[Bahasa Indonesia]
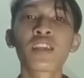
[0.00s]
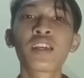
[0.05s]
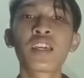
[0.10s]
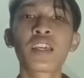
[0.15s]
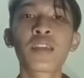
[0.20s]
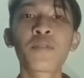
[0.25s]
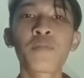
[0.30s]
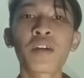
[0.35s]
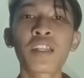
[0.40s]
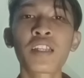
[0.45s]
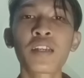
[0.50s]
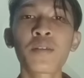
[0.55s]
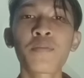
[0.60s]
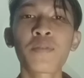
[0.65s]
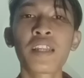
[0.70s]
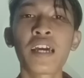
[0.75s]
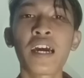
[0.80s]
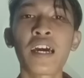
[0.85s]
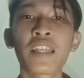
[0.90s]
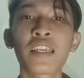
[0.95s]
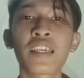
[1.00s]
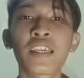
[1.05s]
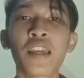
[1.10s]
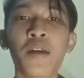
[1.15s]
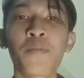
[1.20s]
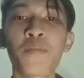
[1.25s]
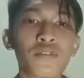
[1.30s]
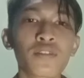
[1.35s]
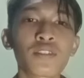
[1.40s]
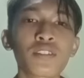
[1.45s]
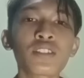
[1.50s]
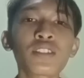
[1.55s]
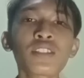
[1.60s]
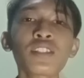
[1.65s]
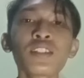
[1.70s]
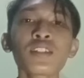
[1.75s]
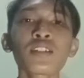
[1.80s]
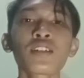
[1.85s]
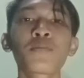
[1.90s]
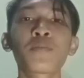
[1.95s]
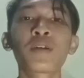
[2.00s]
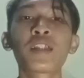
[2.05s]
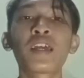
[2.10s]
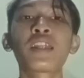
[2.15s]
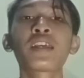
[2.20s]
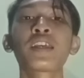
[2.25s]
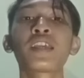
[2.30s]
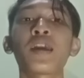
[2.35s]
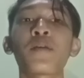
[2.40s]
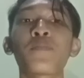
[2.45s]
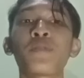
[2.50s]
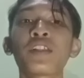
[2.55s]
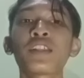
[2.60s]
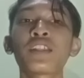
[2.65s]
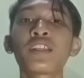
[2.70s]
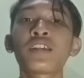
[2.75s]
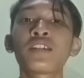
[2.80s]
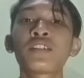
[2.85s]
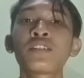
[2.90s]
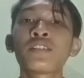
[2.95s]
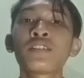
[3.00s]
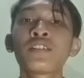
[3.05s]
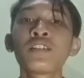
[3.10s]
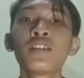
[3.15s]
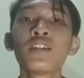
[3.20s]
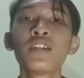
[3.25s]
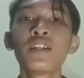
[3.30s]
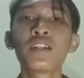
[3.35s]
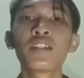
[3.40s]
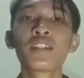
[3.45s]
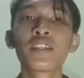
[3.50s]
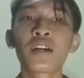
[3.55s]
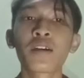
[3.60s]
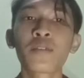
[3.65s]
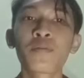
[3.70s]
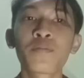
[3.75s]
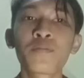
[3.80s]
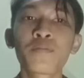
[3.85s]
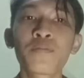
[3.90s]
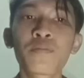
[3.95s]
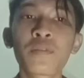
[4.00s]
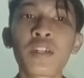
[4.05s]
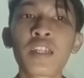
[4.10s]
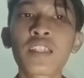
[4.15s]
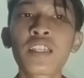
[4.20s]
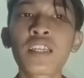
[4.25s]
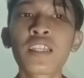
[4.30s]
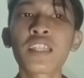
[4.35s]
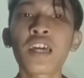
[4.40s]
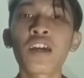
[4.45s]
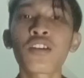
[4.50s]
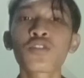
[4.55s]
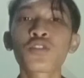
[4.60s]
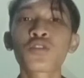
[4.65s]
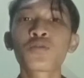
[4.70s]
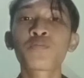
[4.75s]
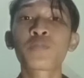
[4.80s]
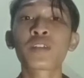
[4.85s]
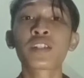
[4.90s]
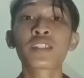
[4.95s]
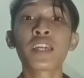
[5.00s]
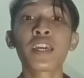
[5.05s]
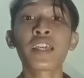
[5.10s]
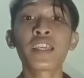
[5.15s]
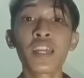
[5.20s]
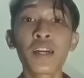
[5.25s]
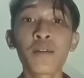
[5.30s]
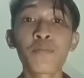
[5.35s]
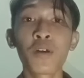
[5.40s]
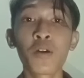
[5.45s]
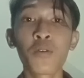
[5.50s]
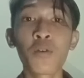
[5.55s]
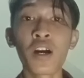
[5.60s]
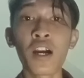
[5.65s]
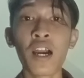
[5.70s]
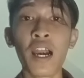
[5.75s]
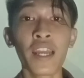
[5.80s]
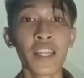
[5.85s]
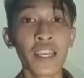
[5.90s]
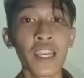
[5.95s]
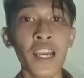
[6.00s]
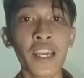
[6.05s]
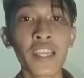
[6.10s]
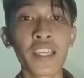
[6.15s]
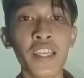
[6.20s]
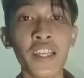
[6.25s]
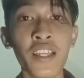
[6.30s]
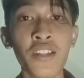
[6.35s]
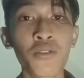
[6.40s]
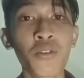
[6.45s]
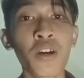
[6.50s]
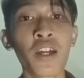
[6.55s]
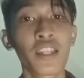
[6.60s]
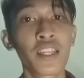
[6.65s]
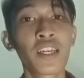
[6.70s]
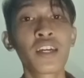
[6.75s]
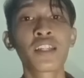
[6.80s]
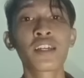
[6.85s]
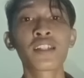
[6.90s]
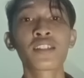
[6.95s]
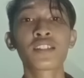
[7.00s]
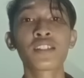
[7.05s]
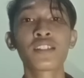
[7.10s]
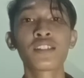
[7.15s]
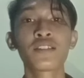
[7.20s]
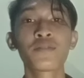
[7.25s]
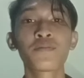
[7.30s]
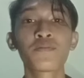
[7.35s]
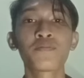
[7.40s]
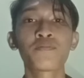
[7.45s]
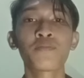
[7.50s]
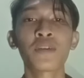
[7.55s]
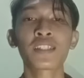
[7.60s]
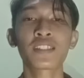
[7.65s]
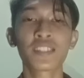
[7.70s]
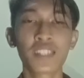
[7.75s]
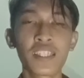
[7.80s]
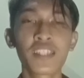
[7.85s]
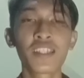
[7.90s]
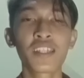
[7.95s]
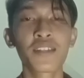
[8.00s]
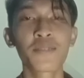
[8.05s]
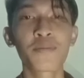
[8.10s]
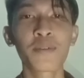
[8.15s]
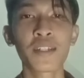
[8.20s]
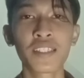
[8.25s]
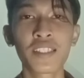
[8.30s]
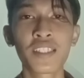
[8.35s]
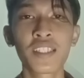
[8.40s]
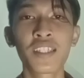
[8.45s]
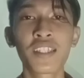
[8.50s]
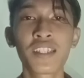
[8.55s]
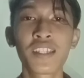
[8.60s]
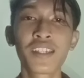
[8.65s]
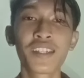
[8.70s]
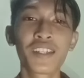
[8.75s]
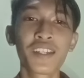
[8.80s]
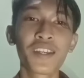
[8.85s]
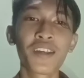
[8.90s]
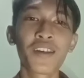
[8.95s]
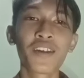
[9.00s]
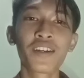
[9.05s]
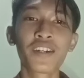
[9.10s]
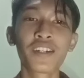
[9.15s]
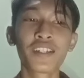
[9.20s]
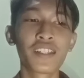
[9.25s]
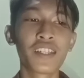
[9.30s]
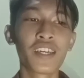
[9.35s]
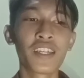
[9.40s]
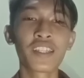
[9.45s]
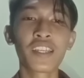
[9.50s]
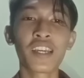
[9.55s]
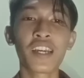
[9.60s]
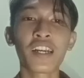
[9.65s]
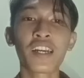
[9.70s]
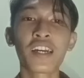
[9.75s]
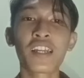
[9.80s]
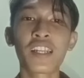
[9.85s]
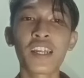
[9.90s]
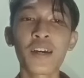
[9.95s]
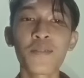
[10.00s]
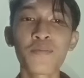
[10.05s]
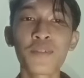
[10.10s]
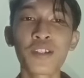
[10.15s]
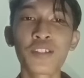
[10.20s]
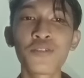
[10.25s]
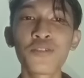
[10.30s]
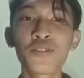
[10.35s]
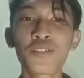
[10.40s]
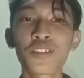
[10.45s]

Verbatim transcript: iman kepada hari kiamat kepada hari kiamat ya yang berarti kita harus percaya bahwa hari akhir itu ada nanti pasti pasti dan yang keenam lanjut